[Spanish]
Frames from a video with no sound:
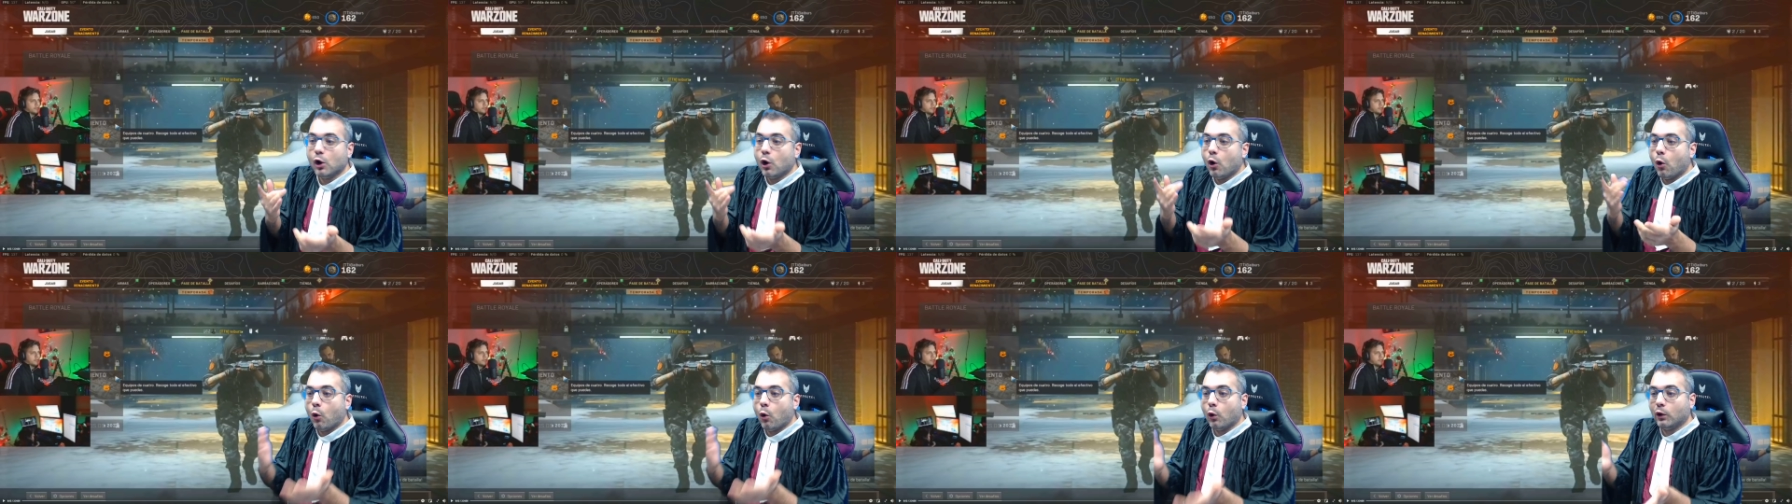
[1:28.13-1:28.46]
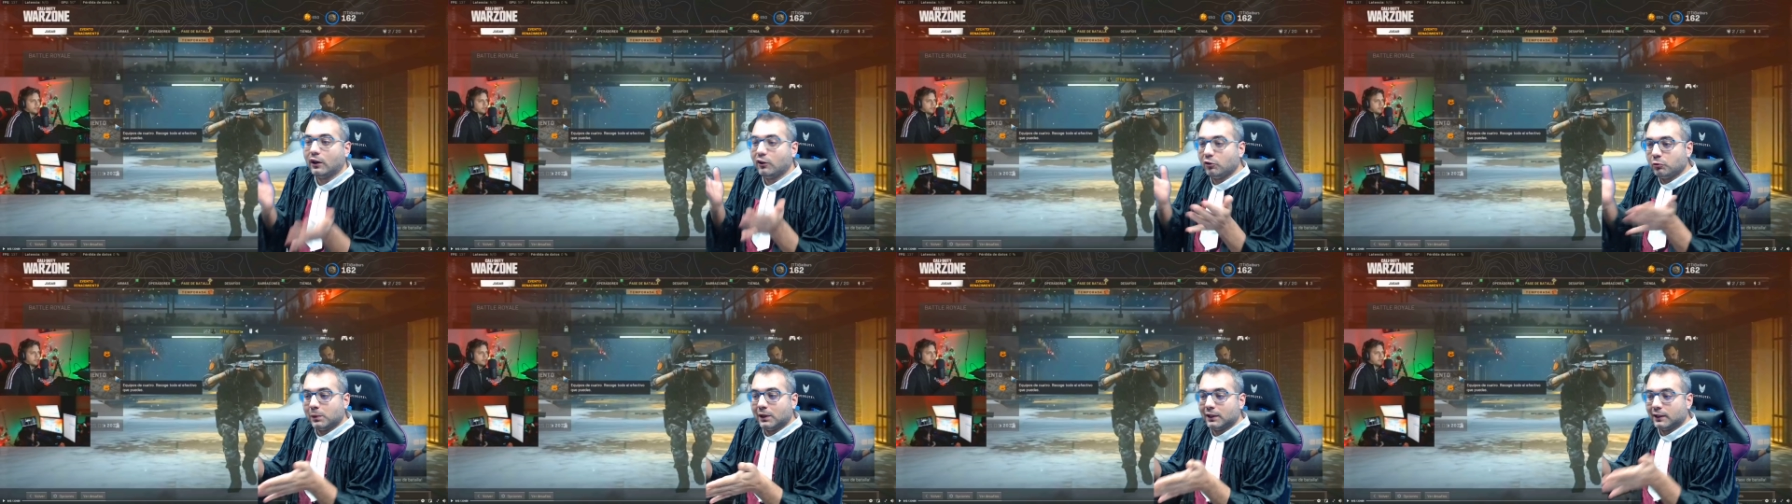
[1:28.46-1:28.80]
o
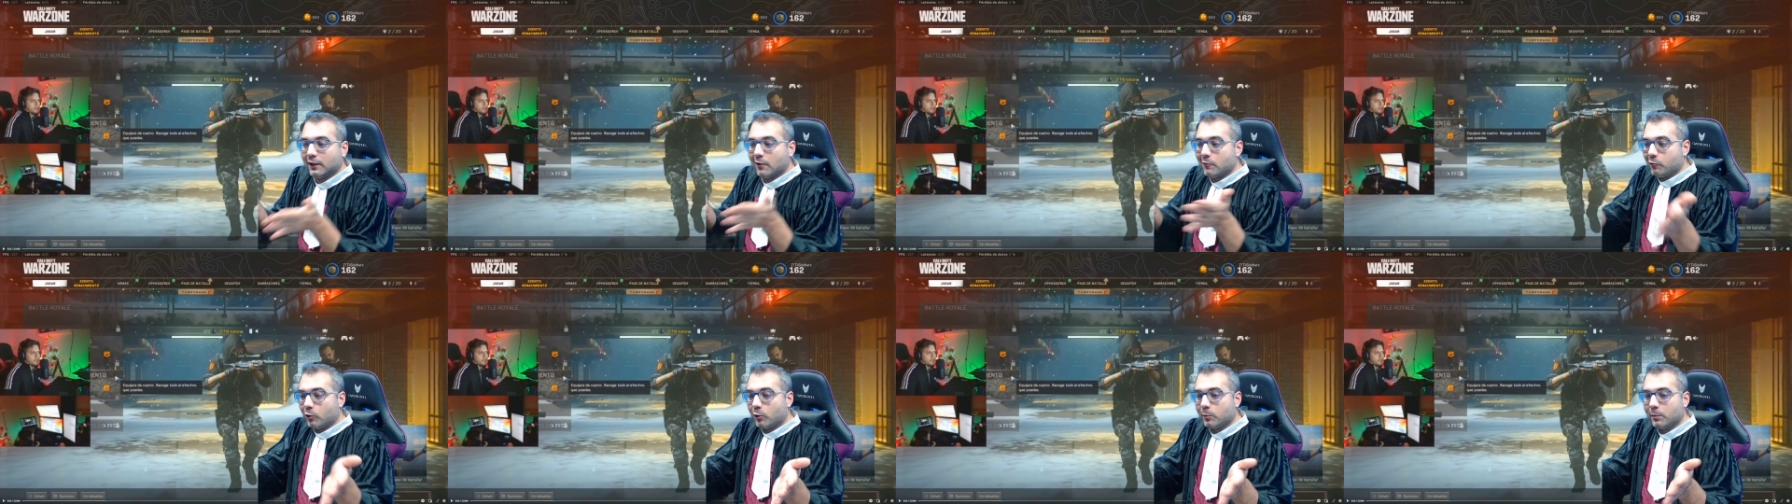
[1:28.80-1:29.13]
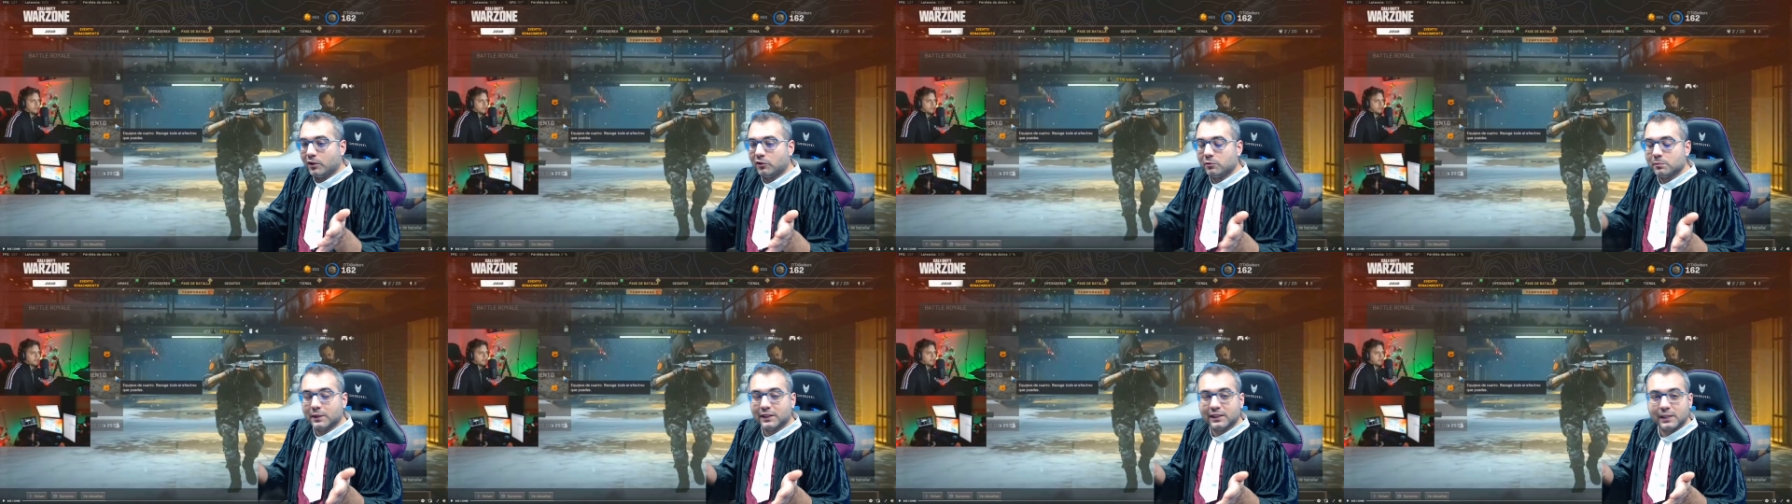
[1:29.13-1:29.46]
las
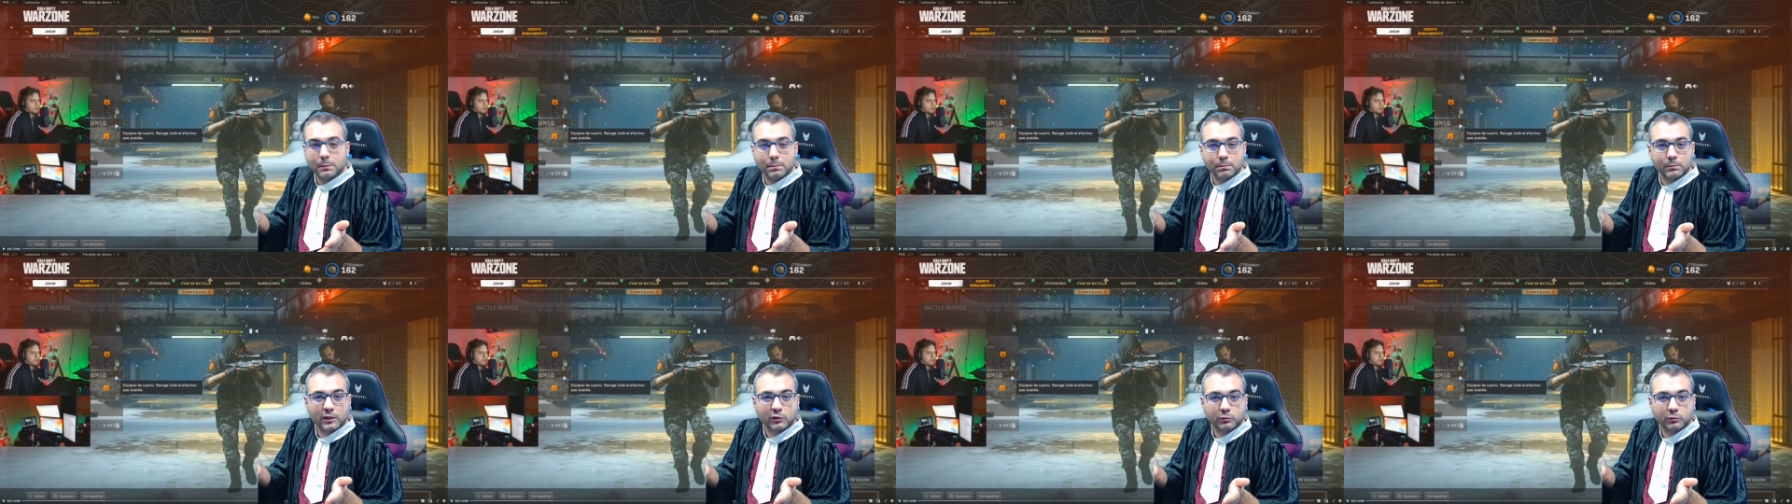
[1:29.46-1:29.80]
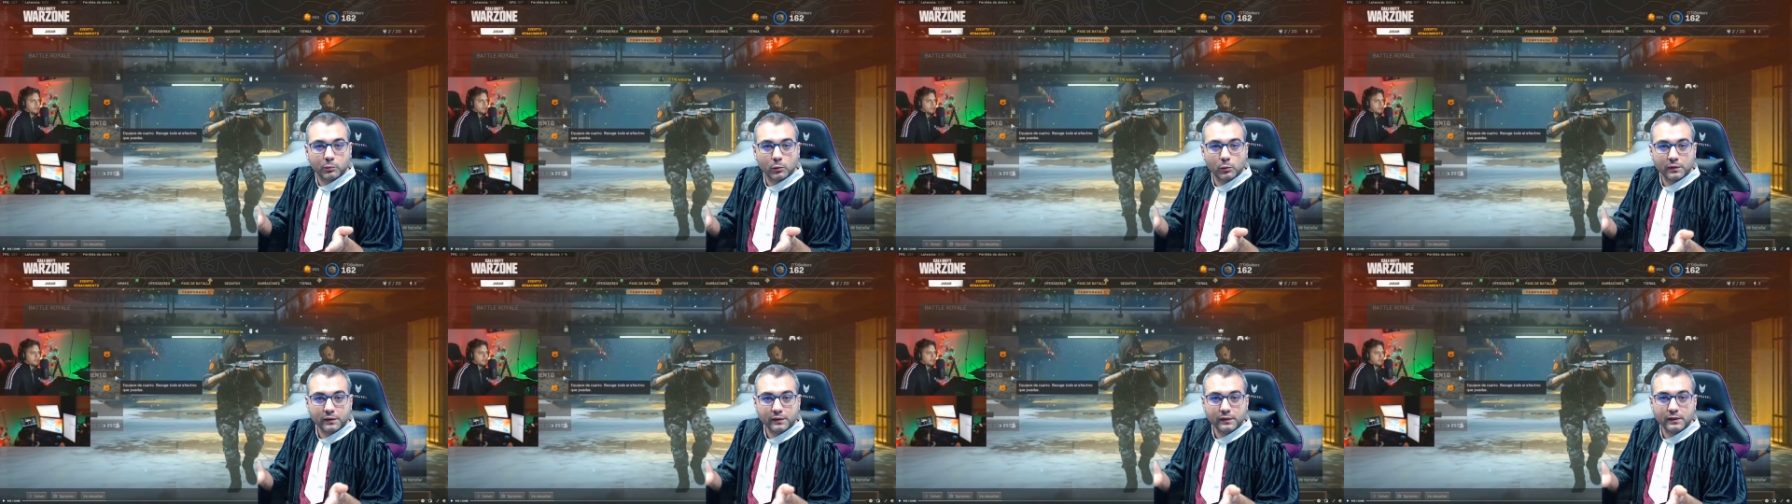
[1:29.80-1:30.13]
plataformas meten más
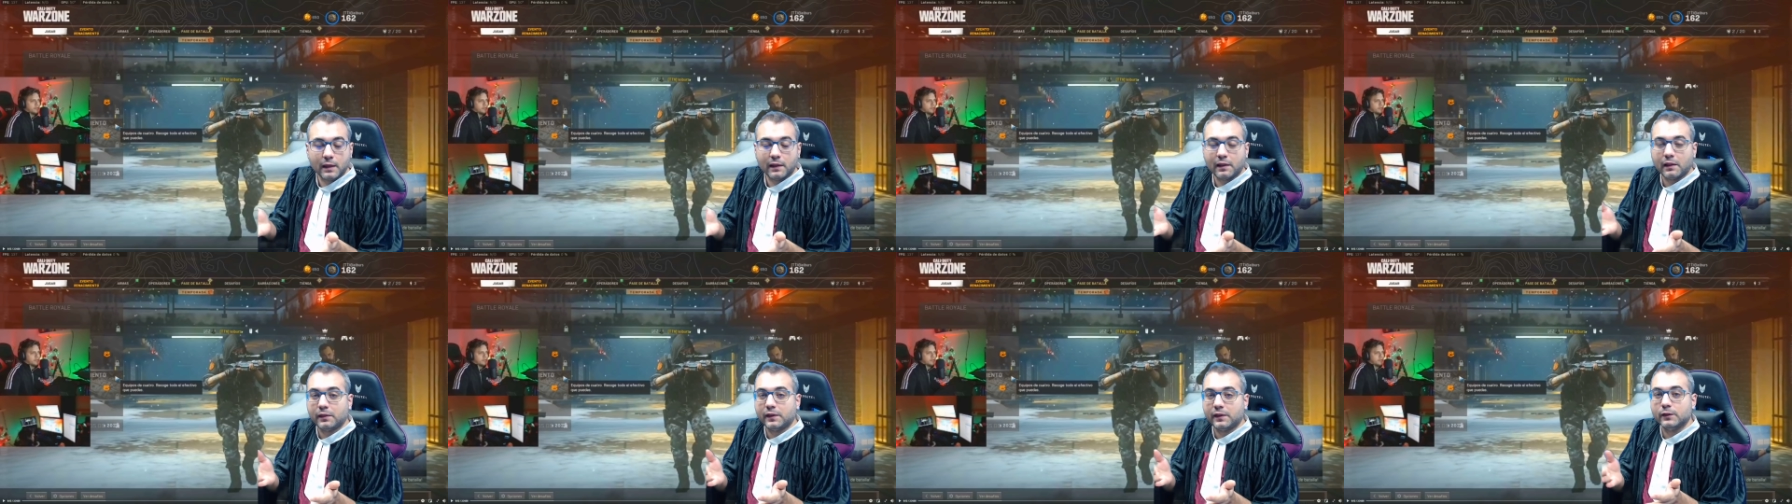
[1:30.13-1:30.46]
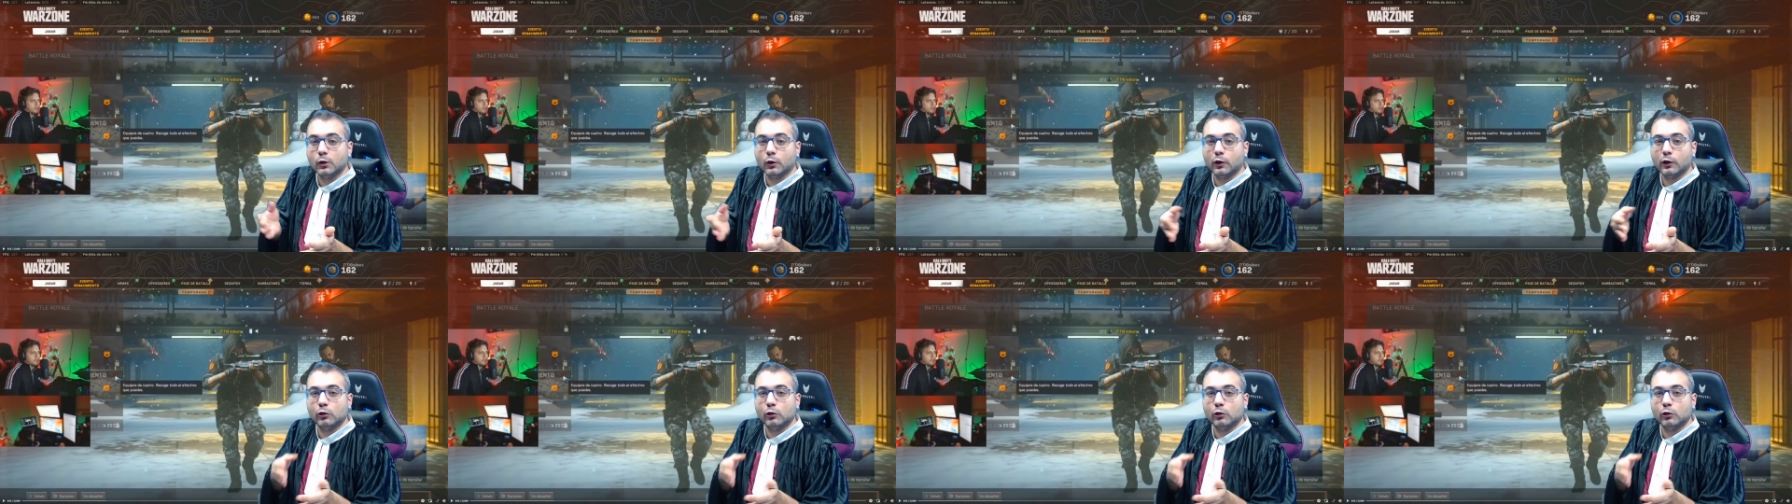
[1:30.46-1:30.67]
publicidad haciendo